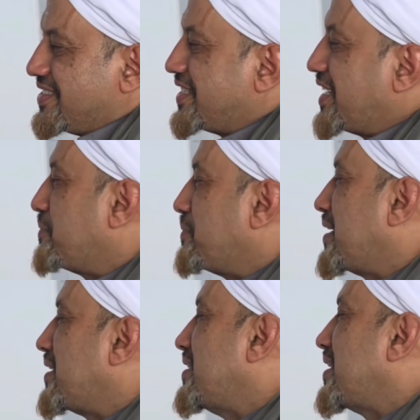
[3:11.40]

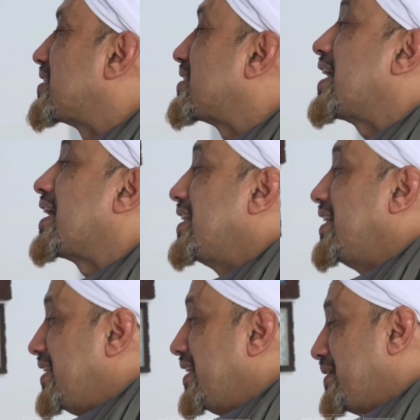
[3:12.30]
Zaman yang sangat
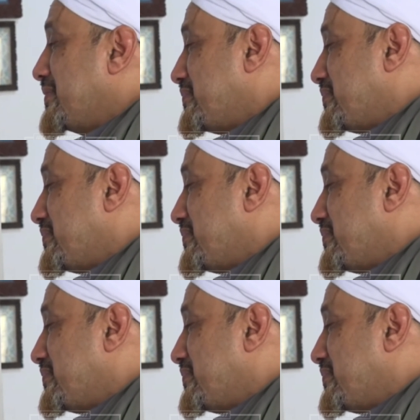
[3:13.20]
indah.